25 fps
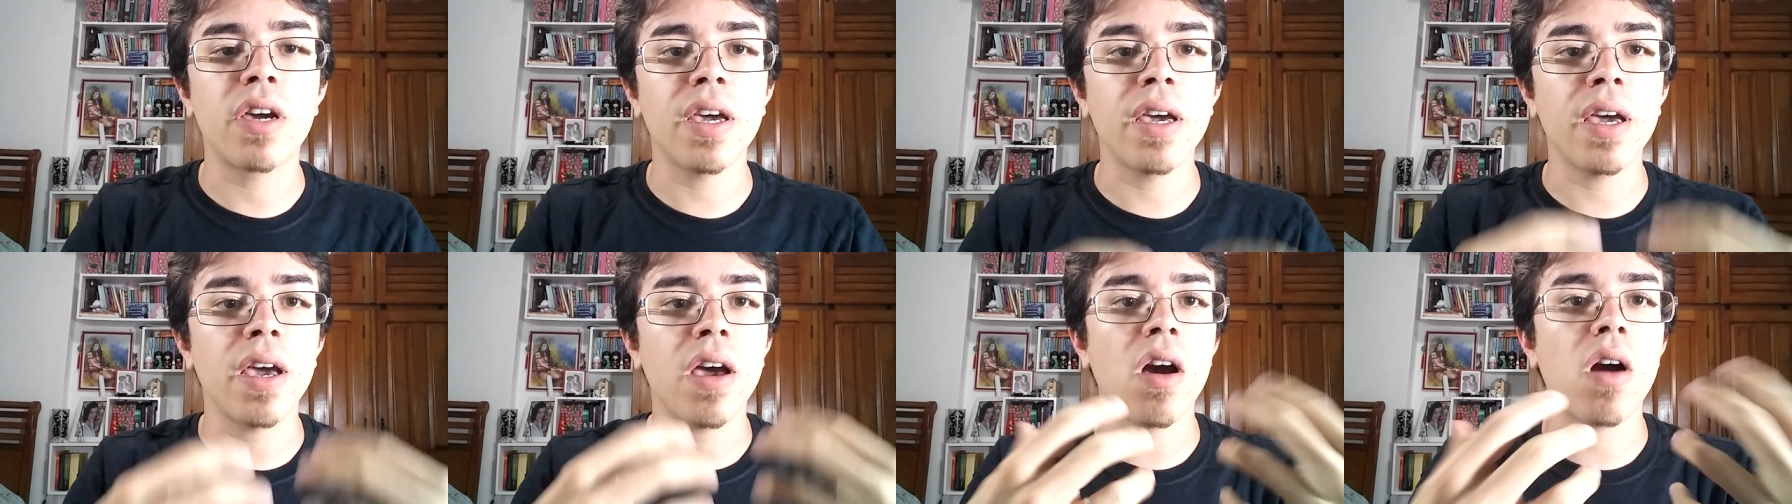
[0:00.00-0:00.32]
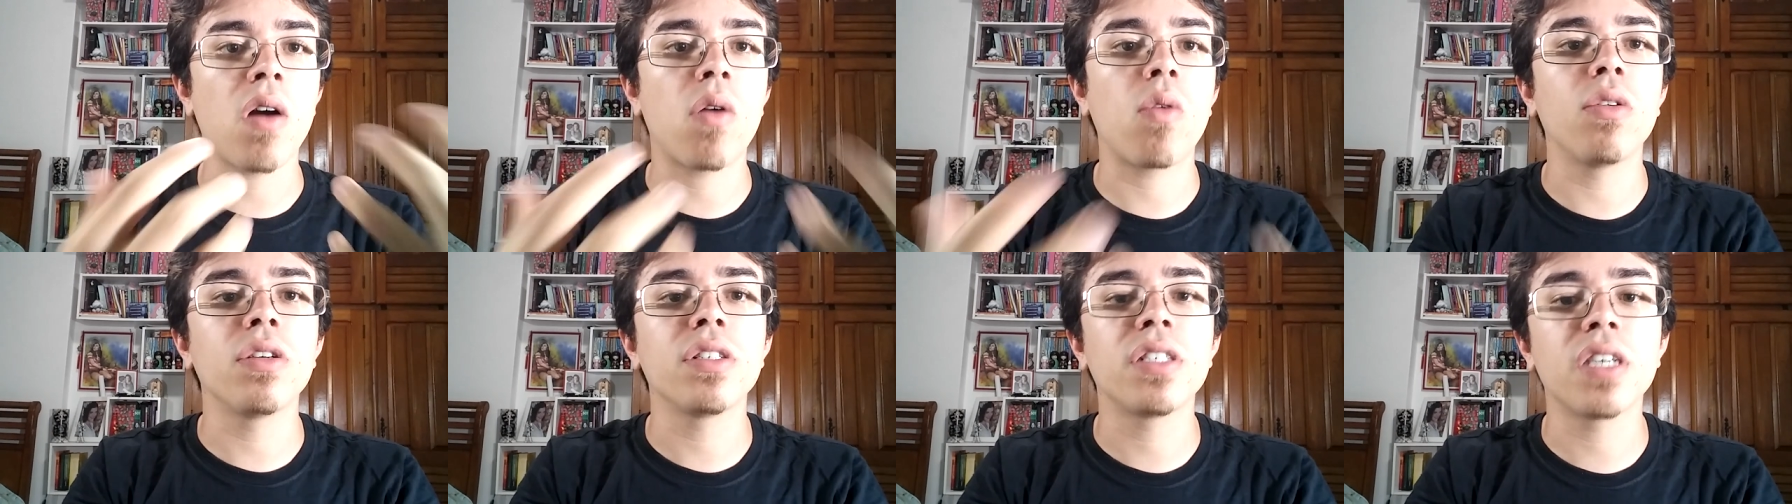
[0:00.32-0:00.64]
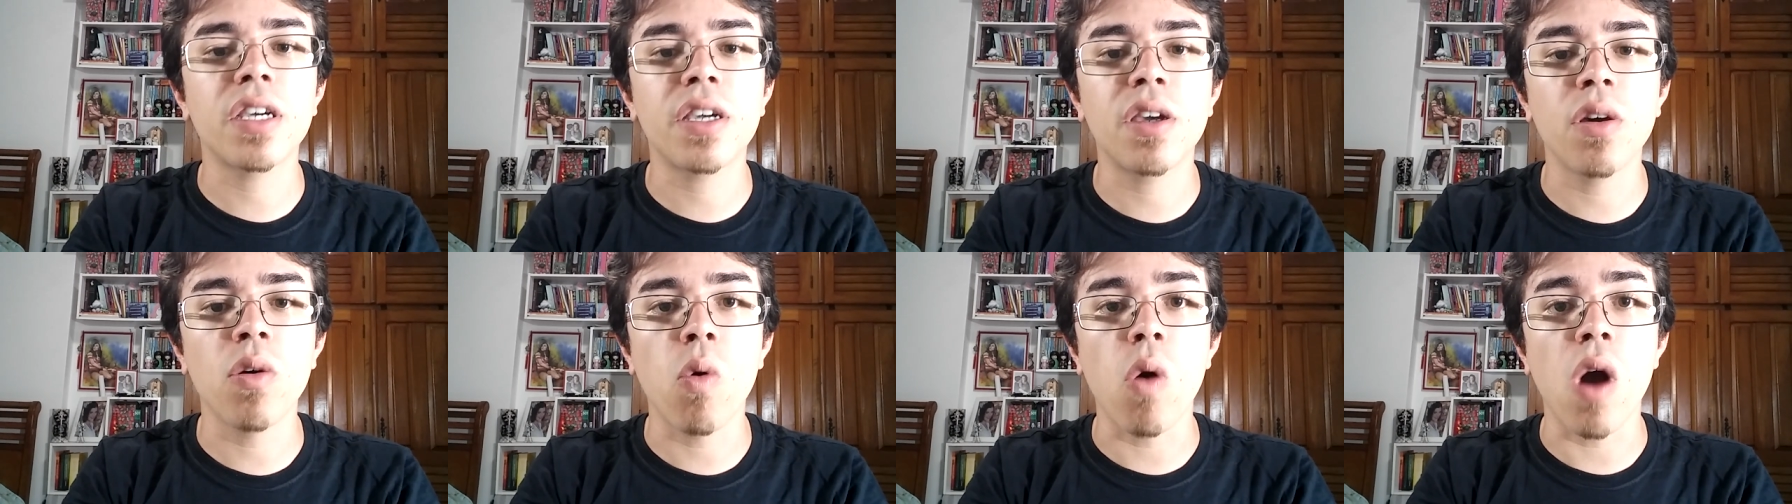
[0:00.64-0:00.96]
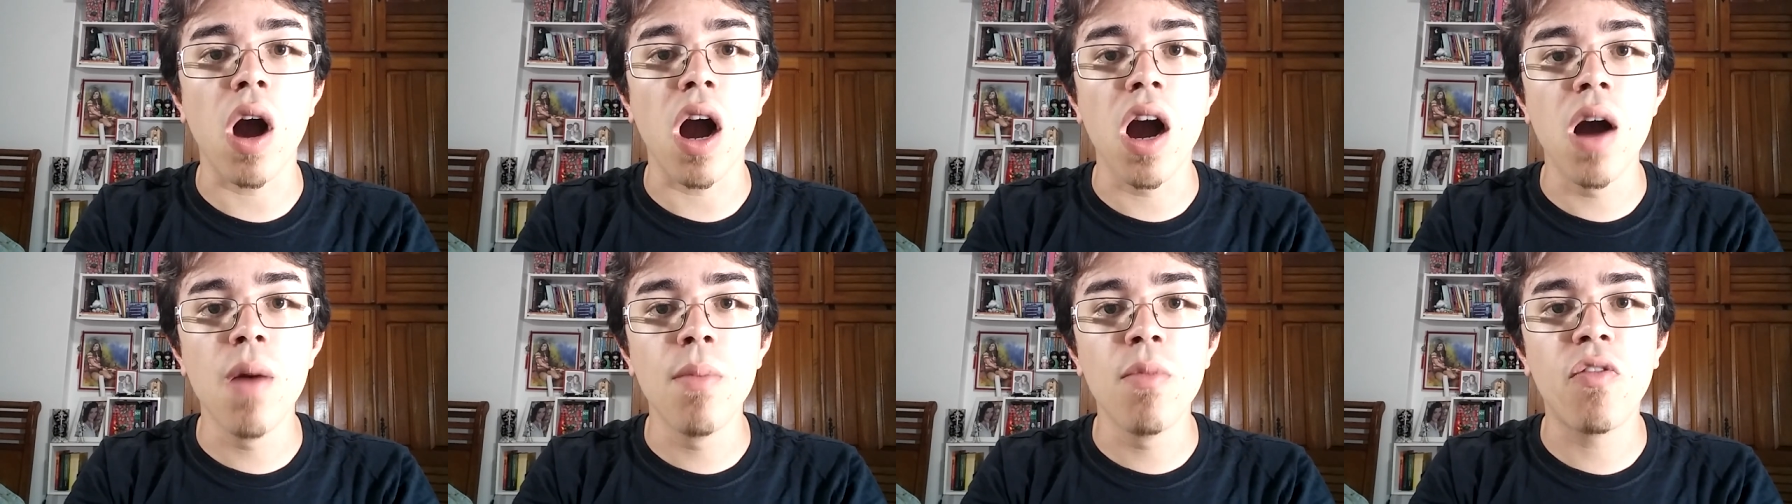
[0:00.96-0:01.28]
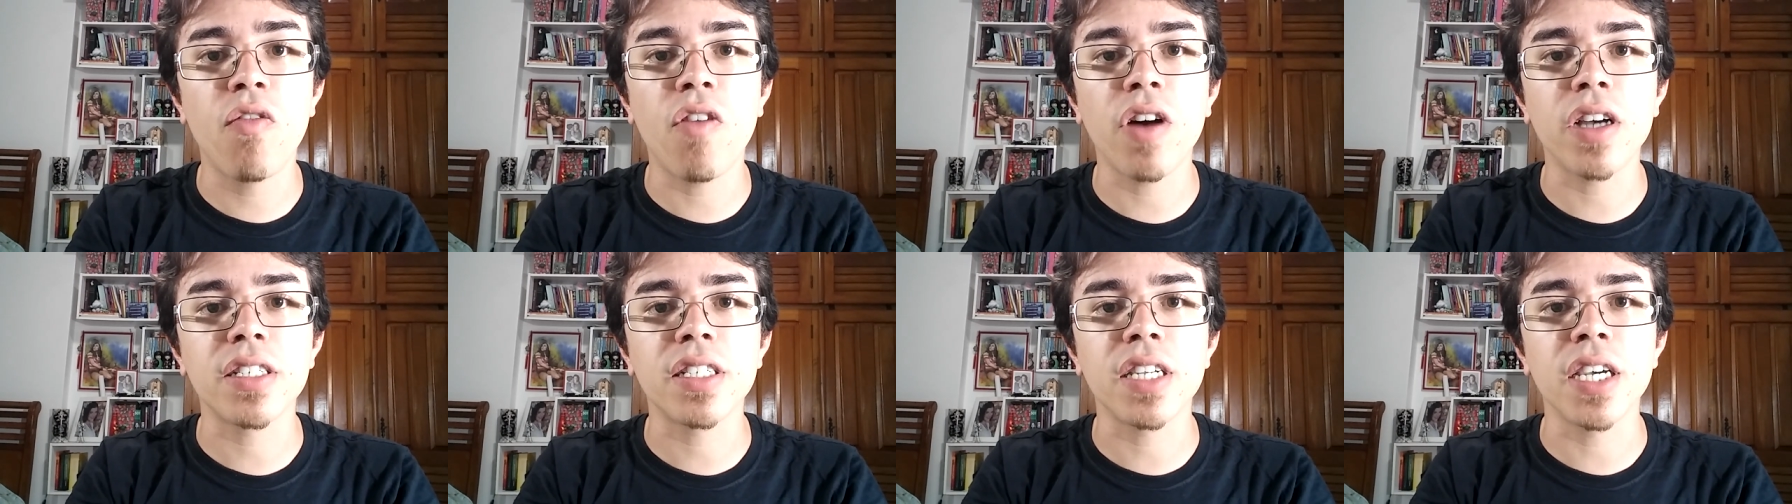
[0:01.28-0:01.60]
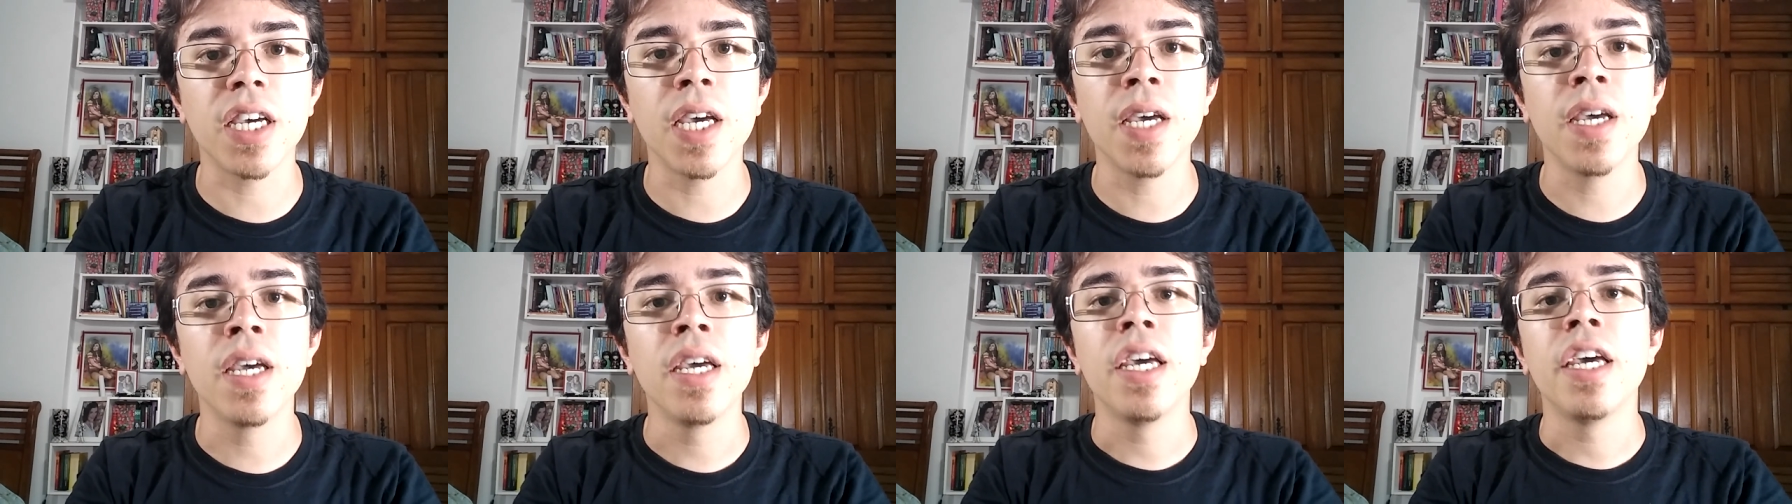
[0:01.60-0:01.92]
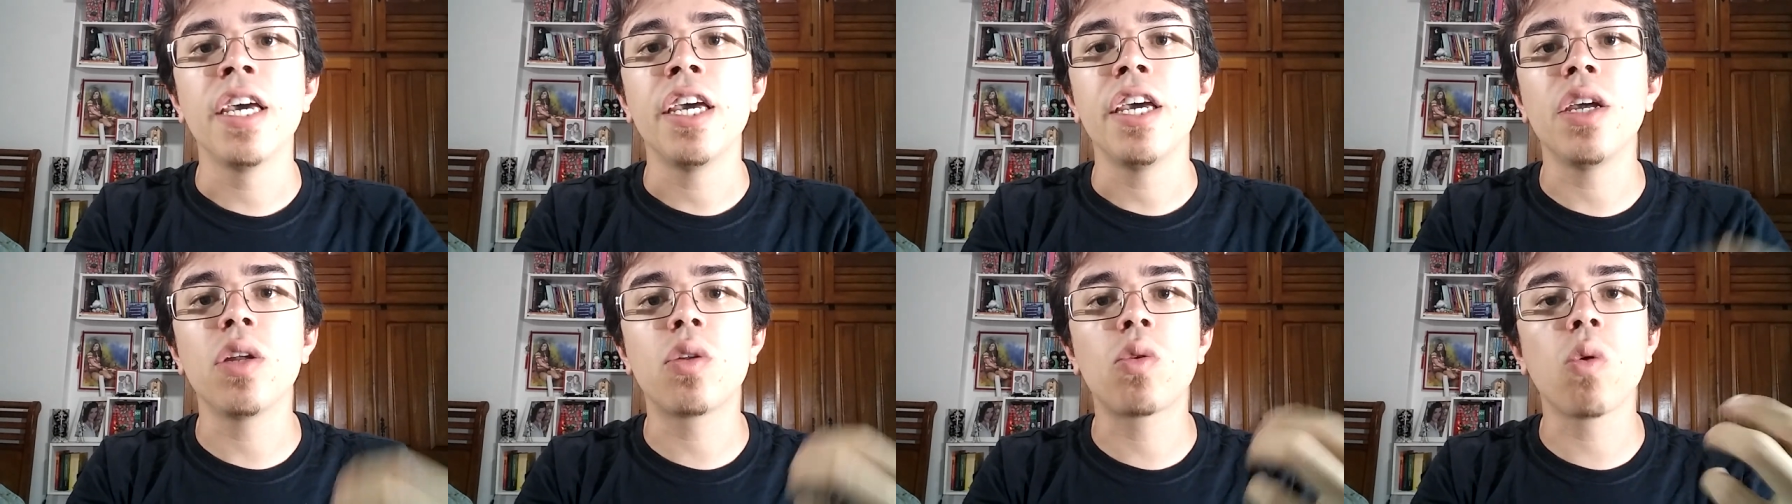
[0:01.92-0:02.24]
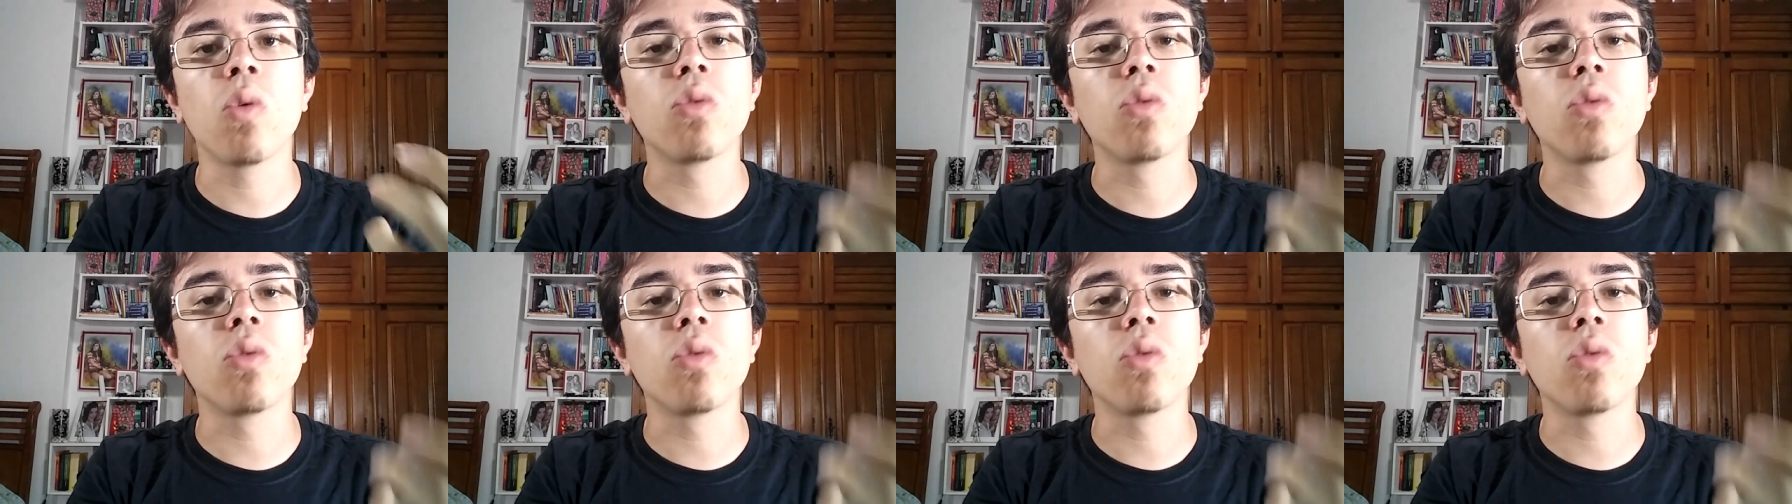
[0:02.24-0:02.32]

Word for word: porque é uma coisa que eu amo fazer